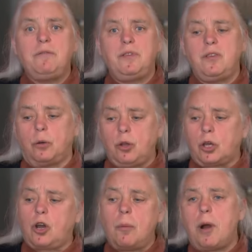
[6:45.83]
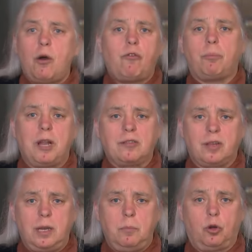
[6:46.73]
vision de comment on va
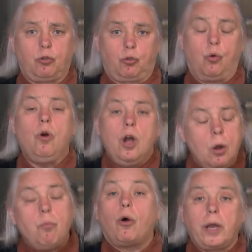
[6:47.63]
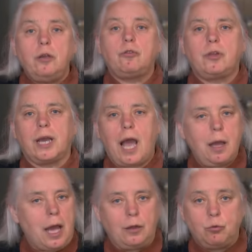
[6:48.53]
placer les morceaux pour réussir
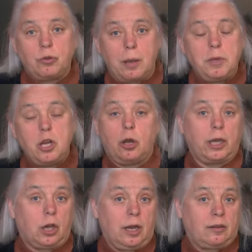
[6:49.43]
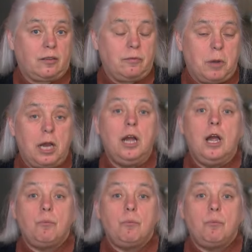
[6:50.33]
à, nous améliorer collectivement,